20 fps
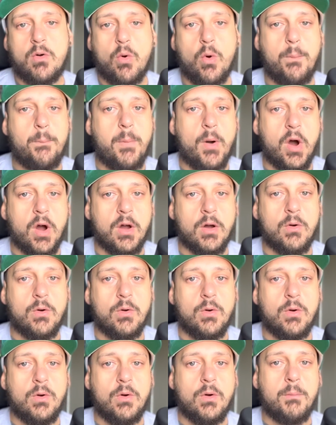O, Bo
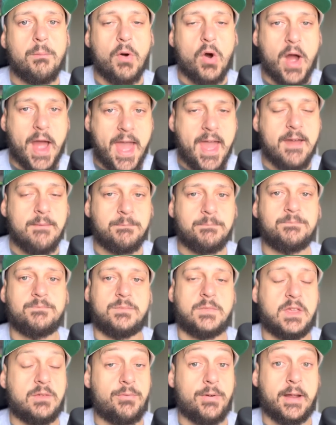o Borré
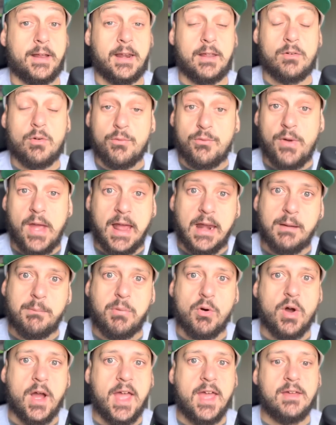que foi aquela novela
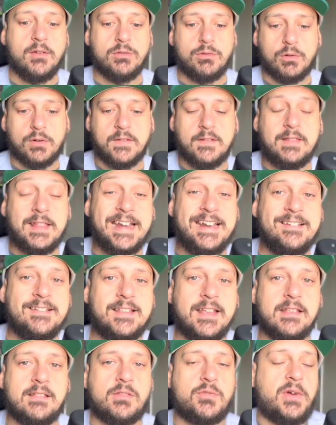Borré, eu trouxe
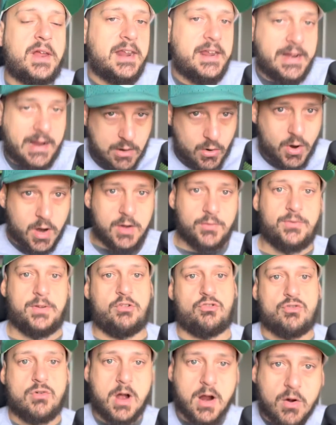três vezes falando, agora
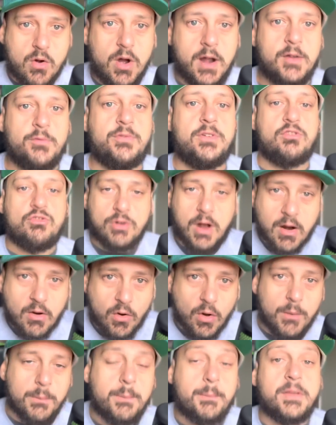fechou, agora fechou.
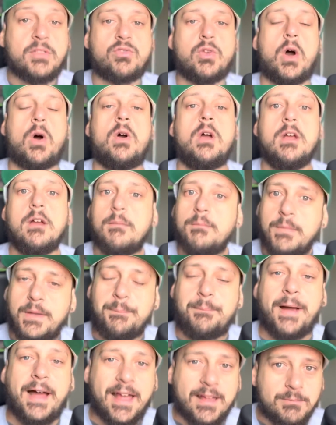Agora, pessoal,
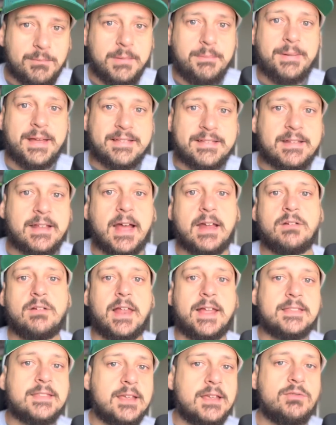me, pa me passaram
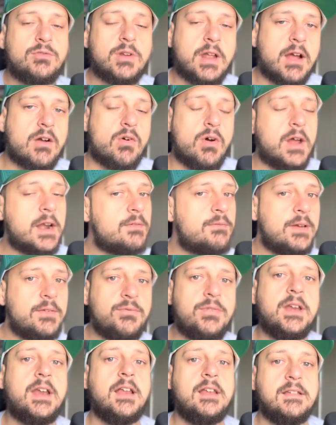lá dentro que agora vai
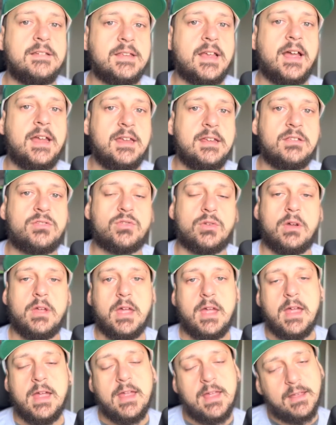finalizar isso.
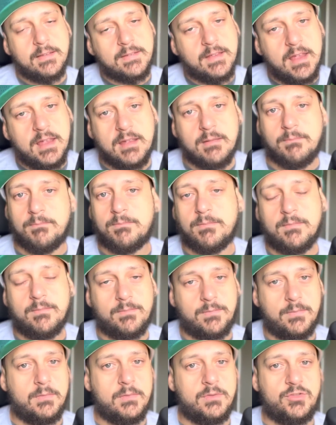E assim,
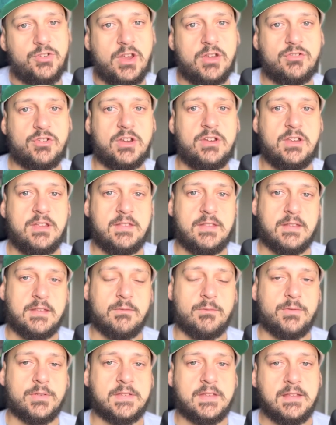gente, a
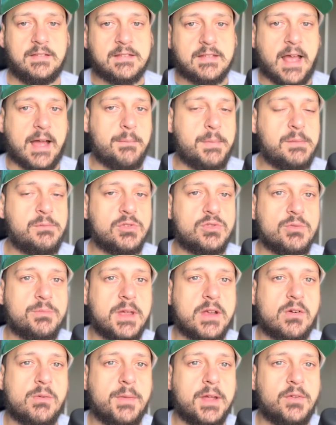gente, vocês sabem muito
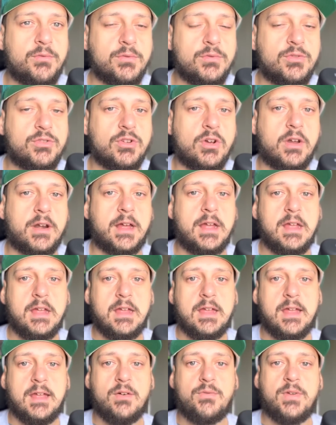bem como é que funciona.
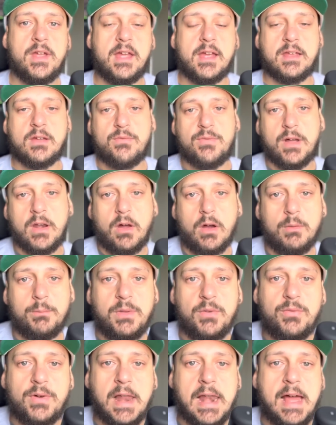Eu venho aqui, eu falo, ó,
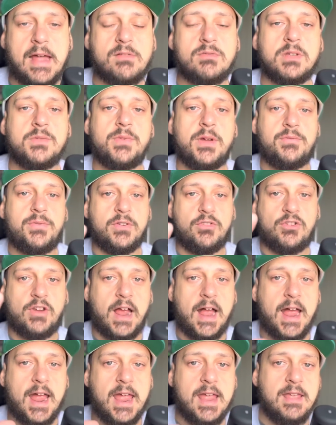me falaram que vai
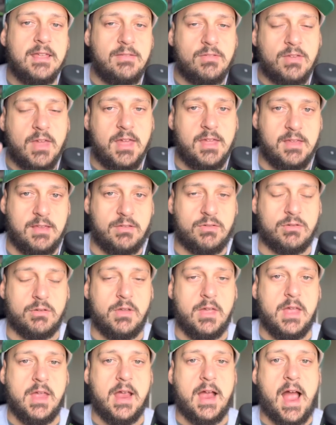fechar, é isso, é isso.
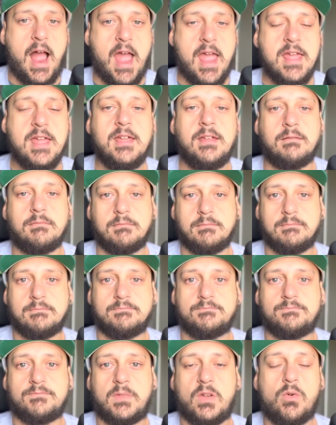Aí,
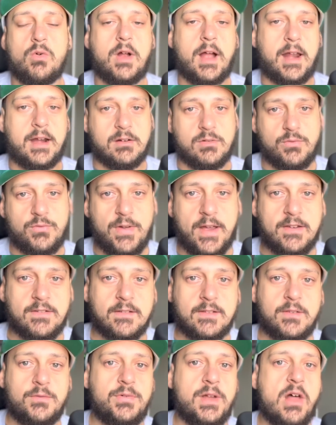o cara não
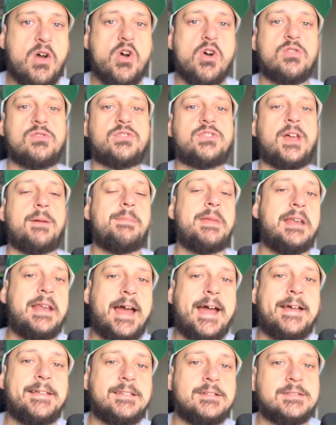fecha, você fala, ô, oh, não sabe
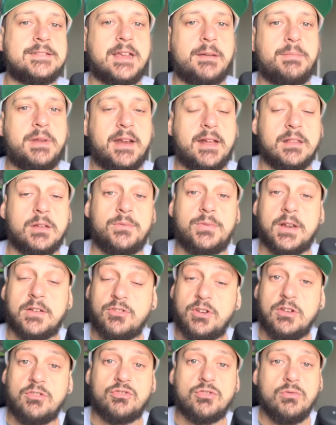nada, não sabe nada. Eu
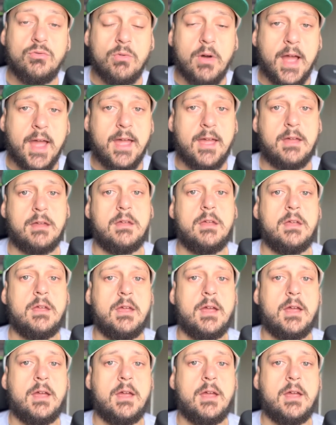falo, gente, não é.